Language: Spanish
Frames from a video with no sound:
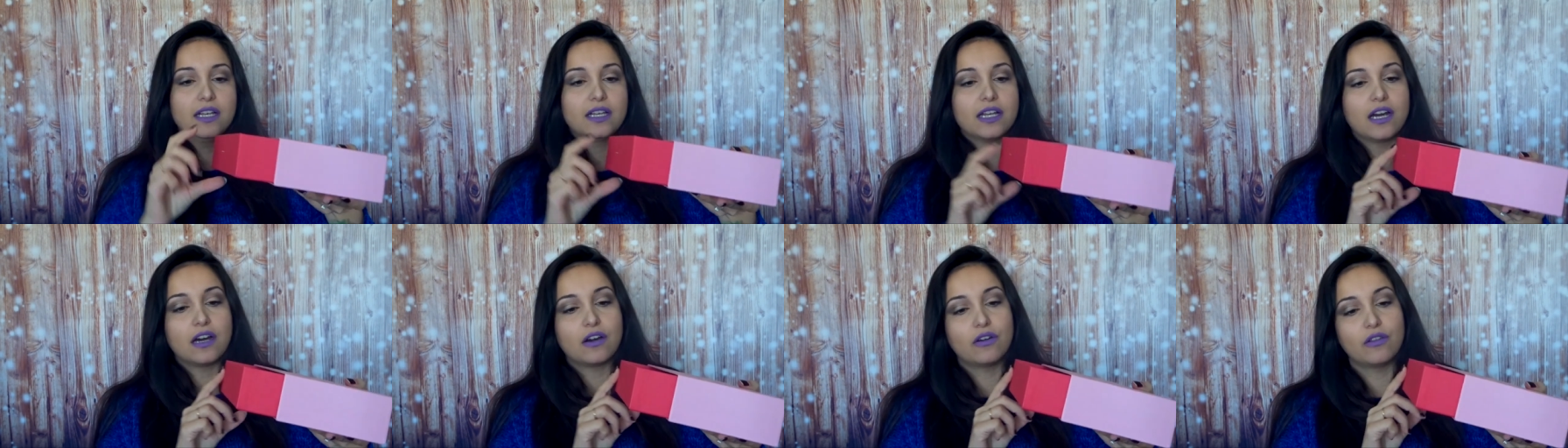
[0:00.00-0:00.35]

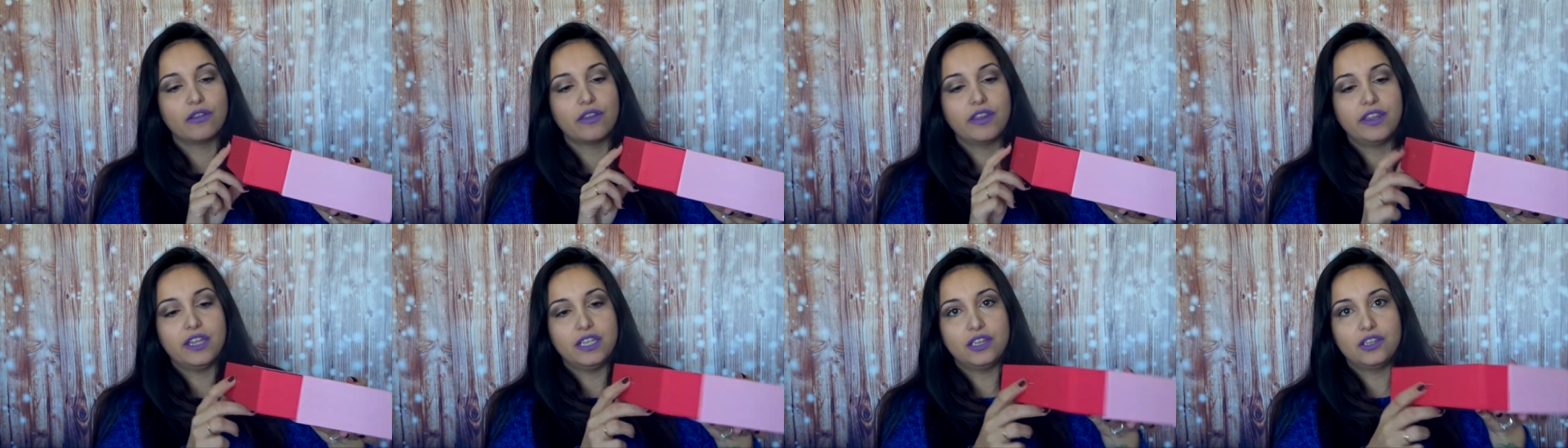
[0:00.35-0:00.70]

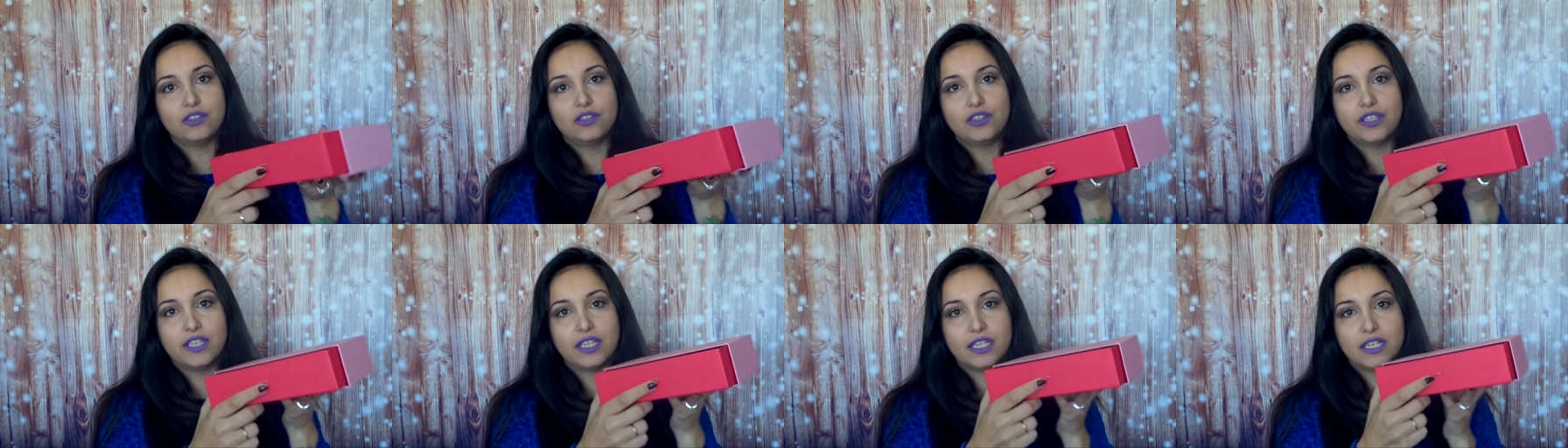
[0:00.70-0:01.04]

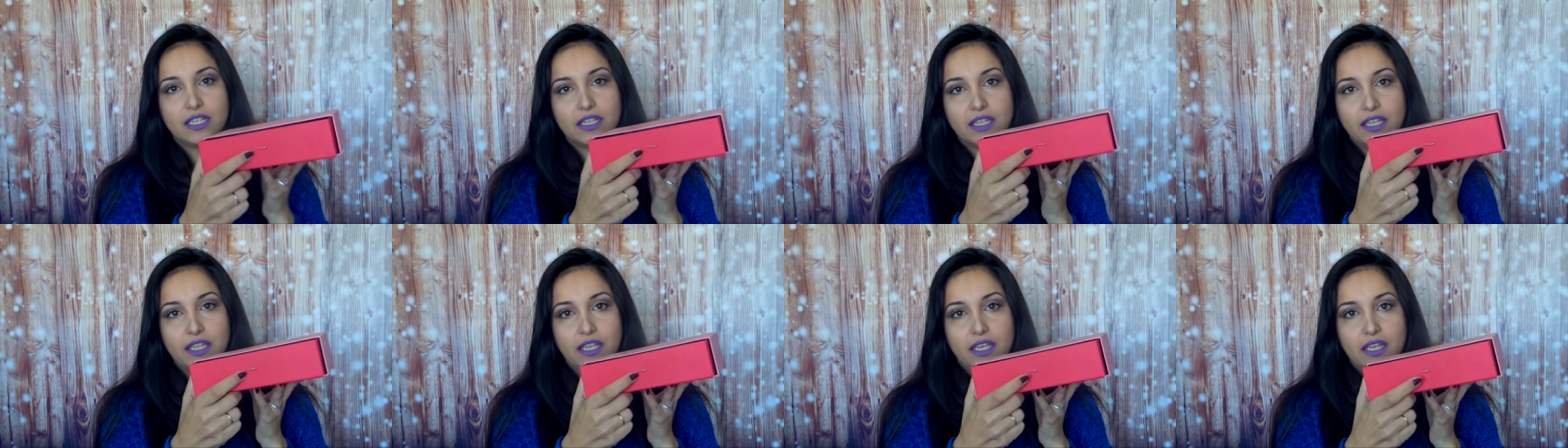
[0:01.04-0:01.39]
cajoncito.
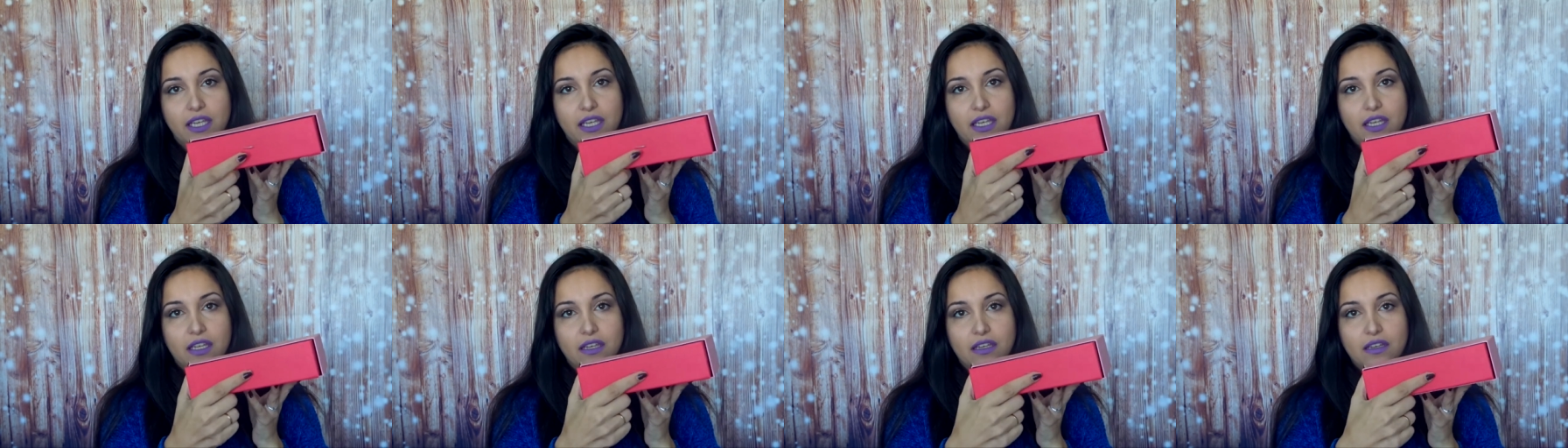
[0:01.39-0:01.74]
Tiene
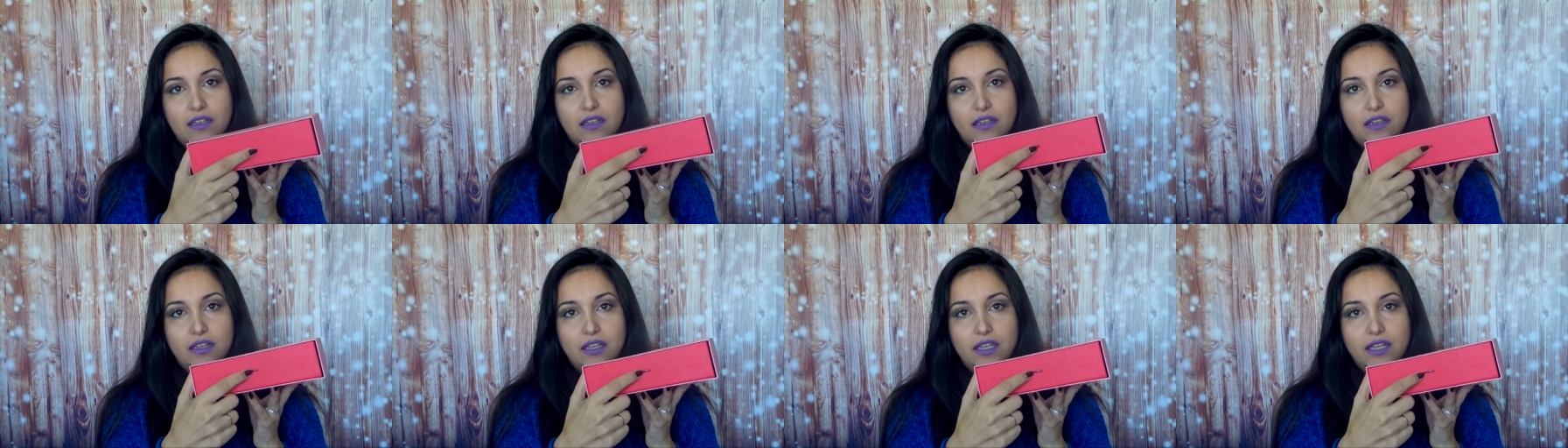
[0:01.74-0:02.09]
aquí
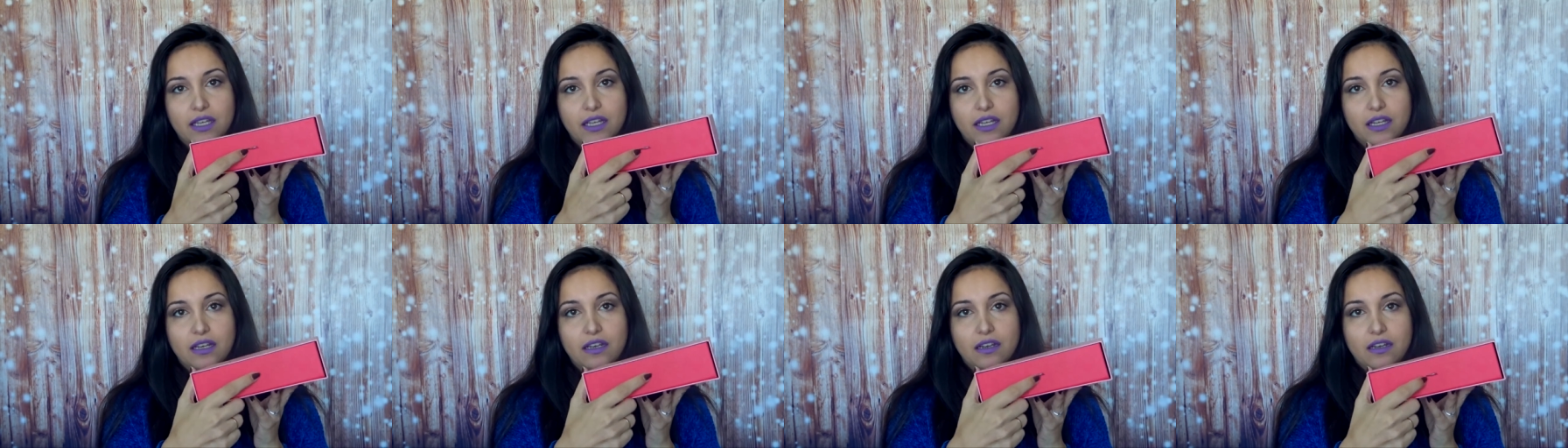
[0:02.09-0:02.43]

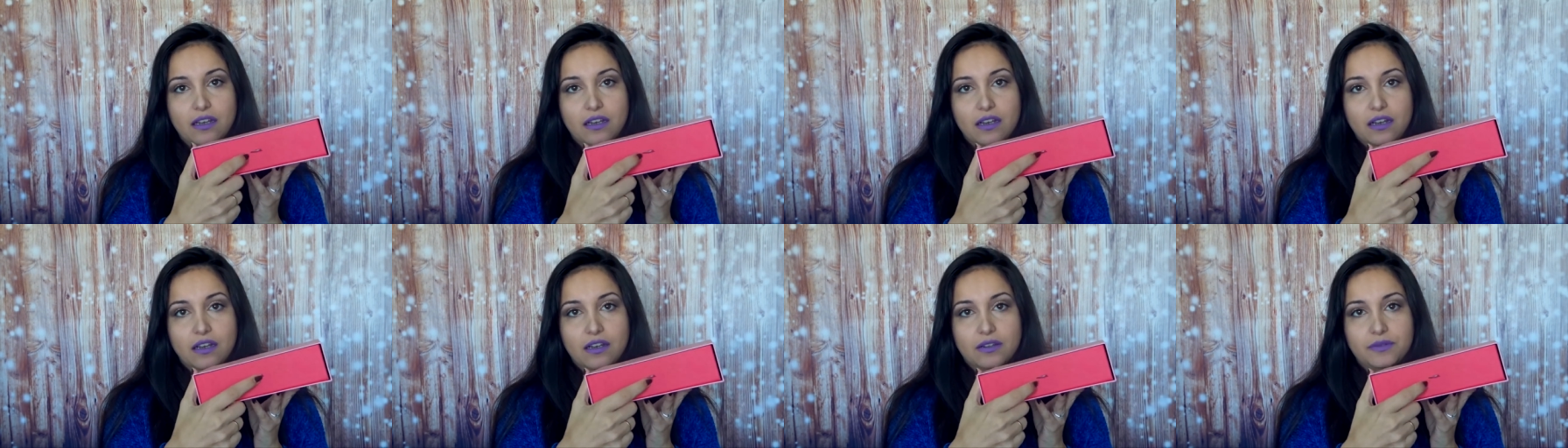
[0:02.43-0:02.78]
eh,